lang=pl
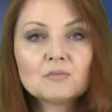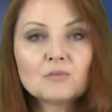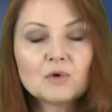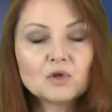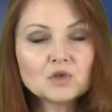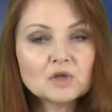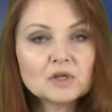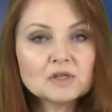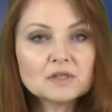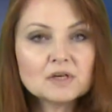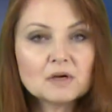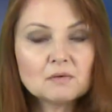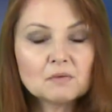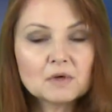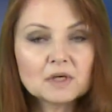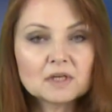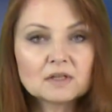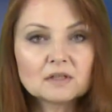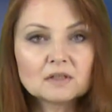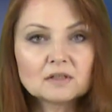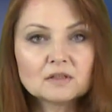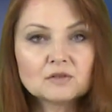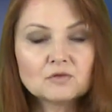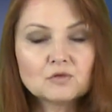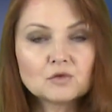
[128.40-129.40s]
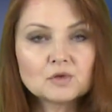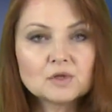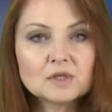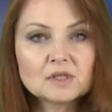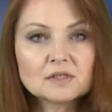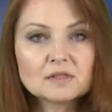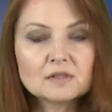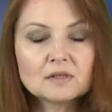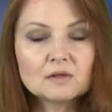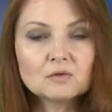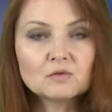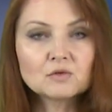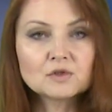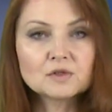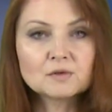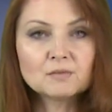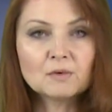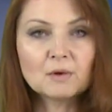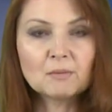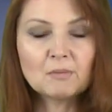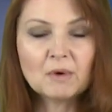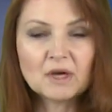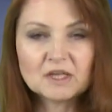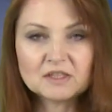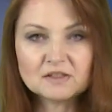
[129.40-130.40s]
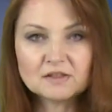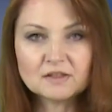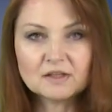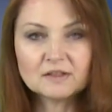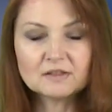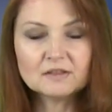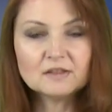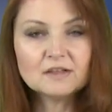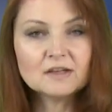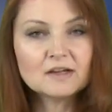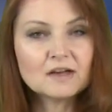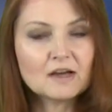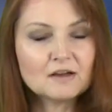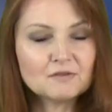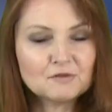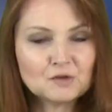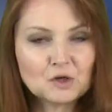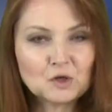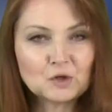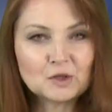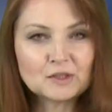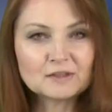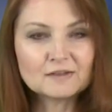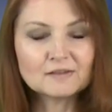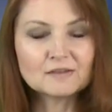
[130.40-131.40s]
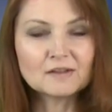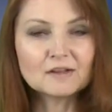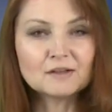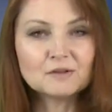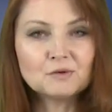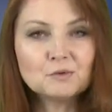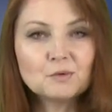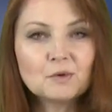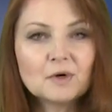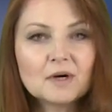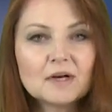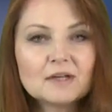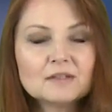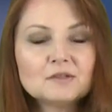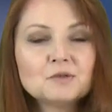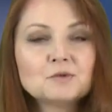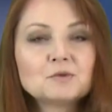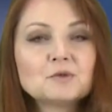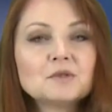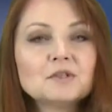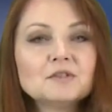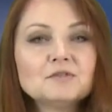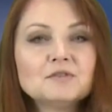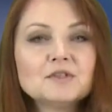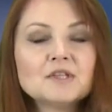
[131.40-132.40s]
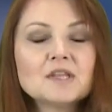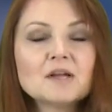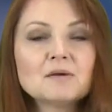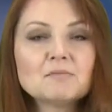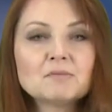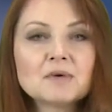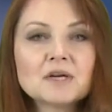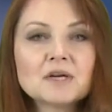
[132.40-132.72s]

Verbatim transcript: Poniedziałek 28 października, Wioletta Juchaniuk, witam